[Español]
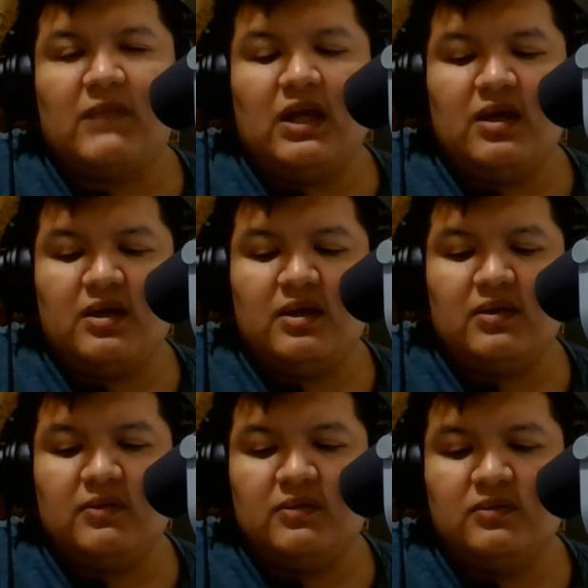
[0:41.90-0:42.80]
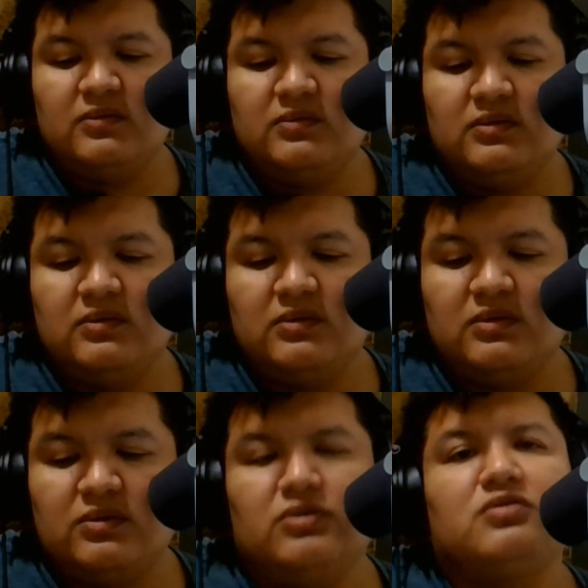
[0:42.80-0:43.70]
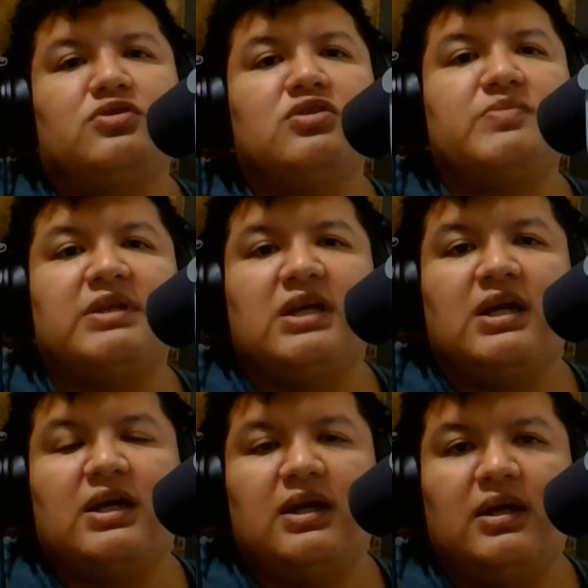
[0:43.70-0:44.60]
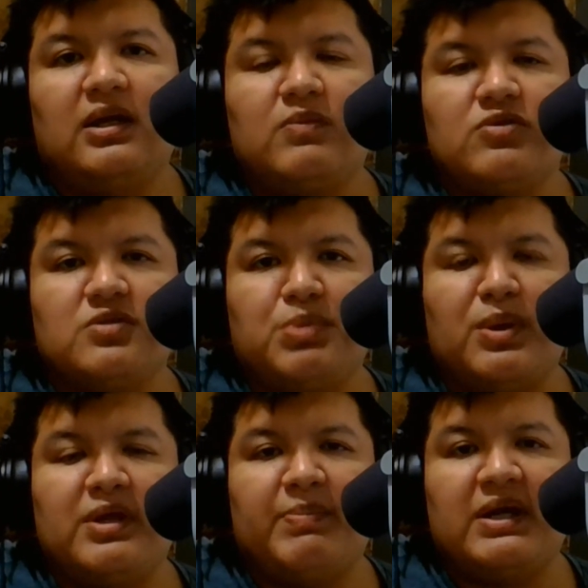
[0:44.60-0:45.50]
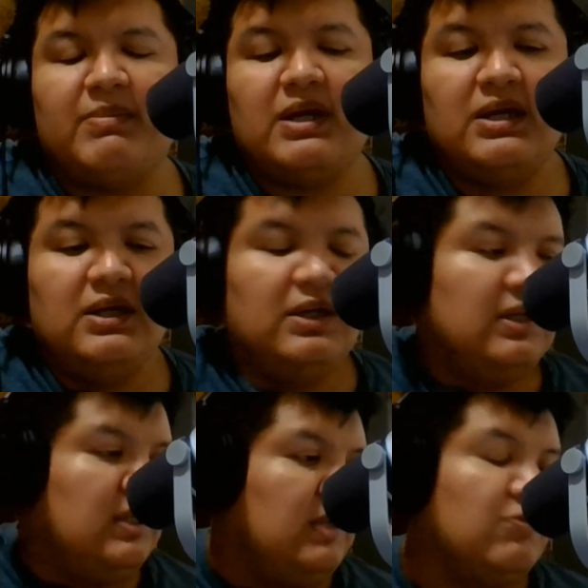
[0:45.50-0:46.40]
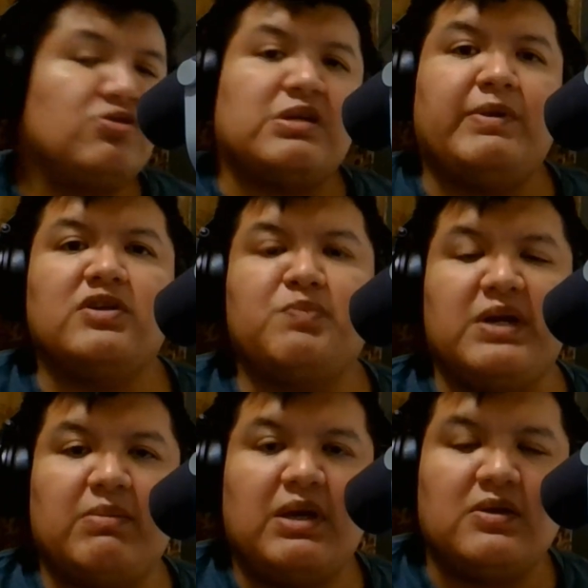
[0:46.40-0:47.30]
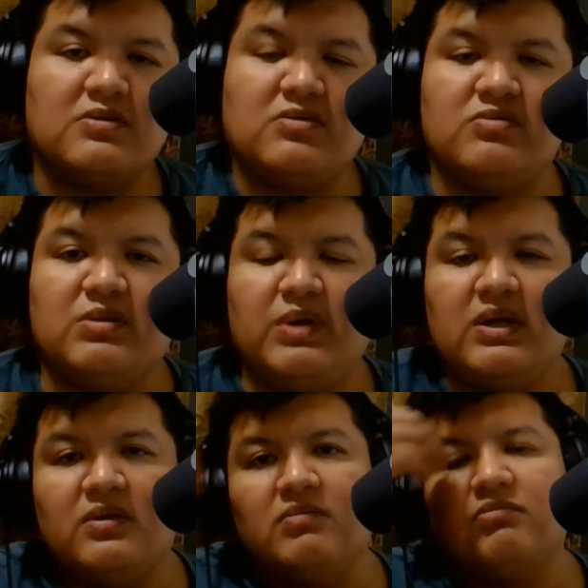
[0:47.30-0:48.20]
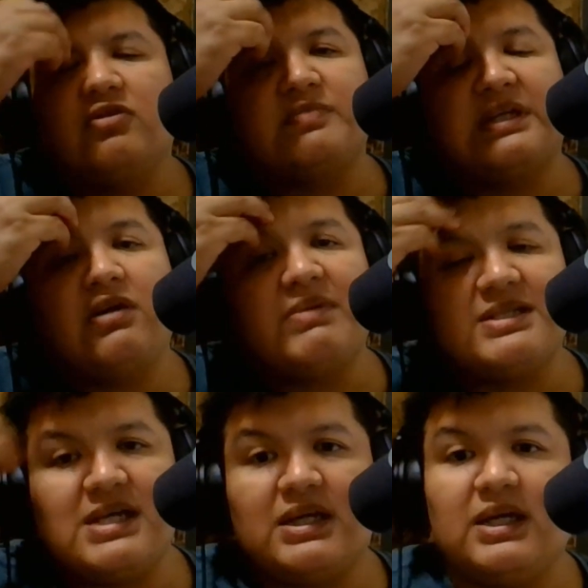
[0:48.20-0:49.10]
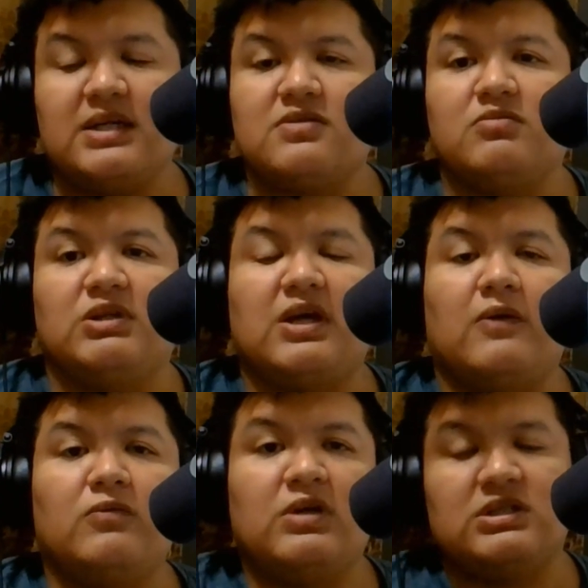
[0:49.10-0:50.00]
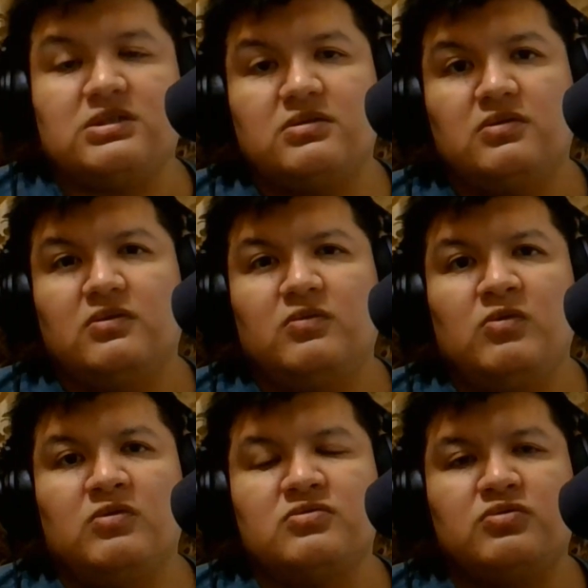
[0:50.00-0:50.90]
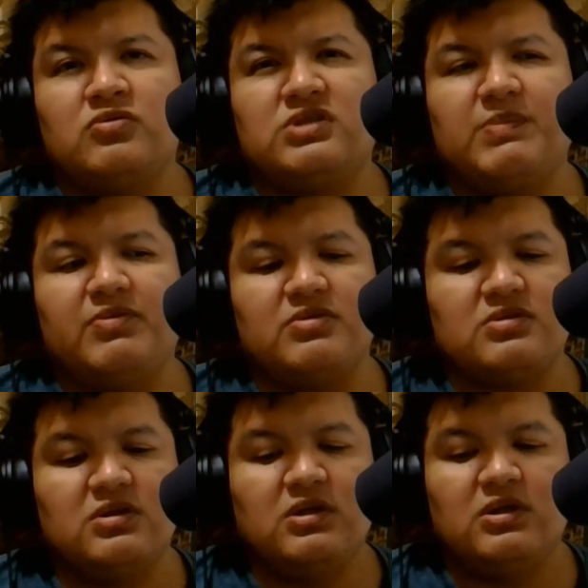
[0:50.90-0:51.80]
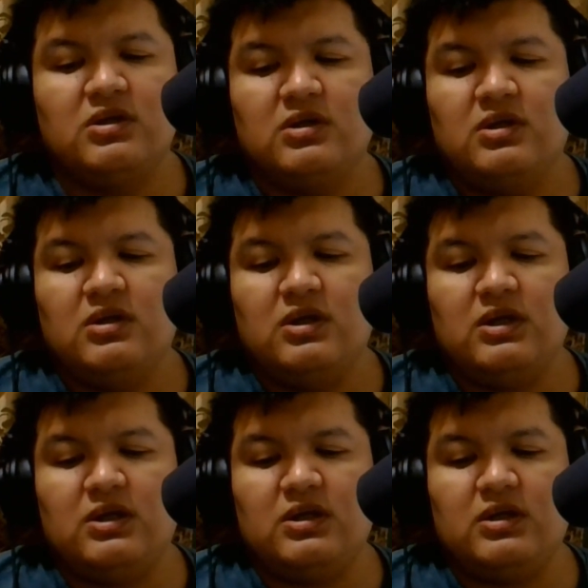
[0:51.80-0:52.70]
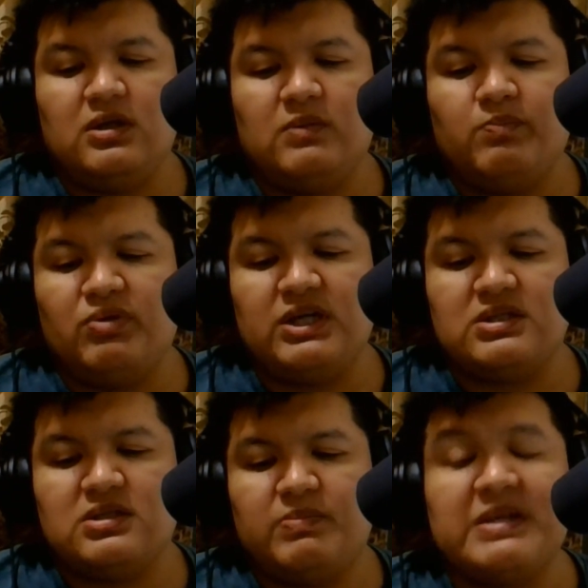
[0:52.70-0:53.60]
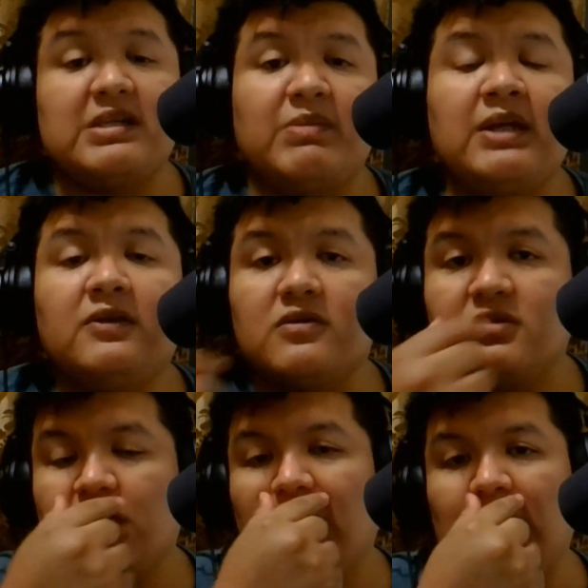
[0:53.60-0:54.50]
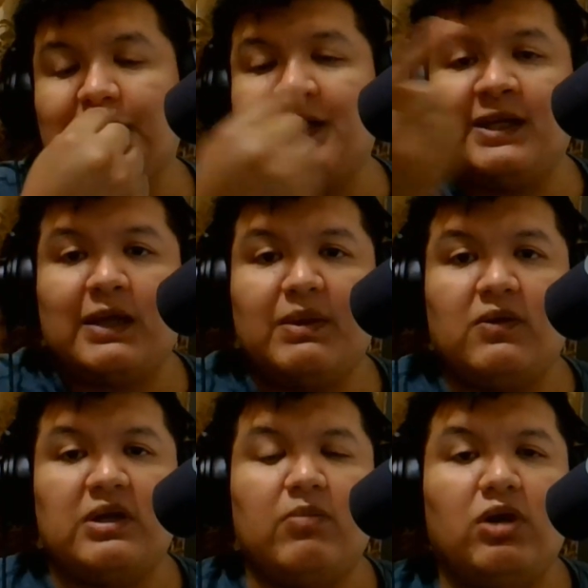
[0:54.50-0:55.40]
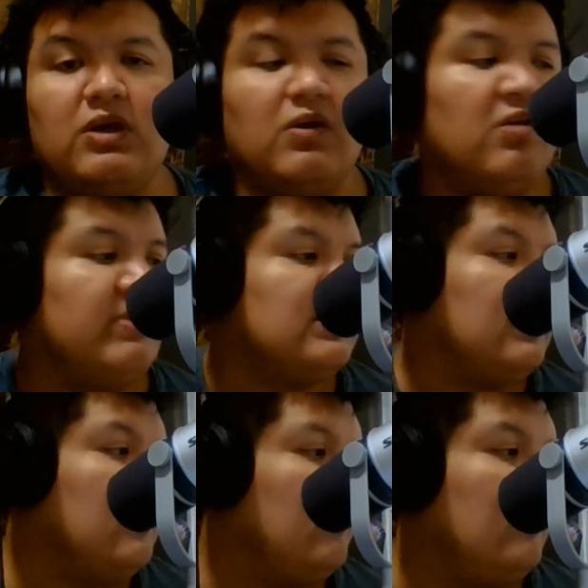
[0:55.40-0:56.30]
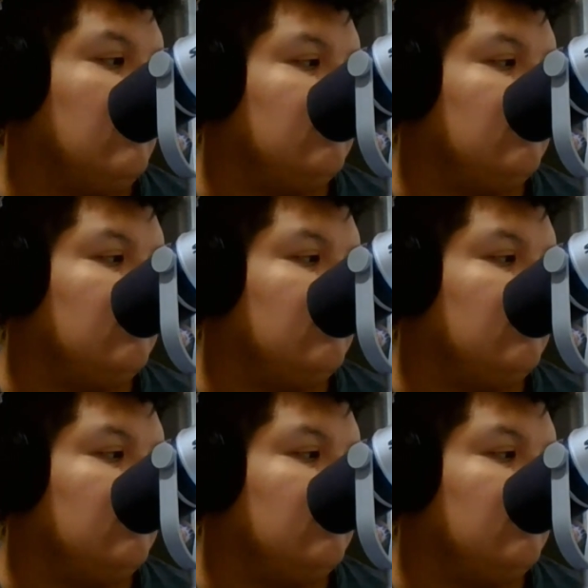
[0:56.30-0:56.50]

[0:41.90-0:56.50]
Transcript: Eh, Dios, Dios, bendiga al hermoso pueblo de Panamá. Y muchos amigos panameños nos subieron, nos mandaron mensajes, nos mandaron unas, unos, tipos, eh, pues, pensamientos que tenían que ver con el Bolillo Gómez y cómo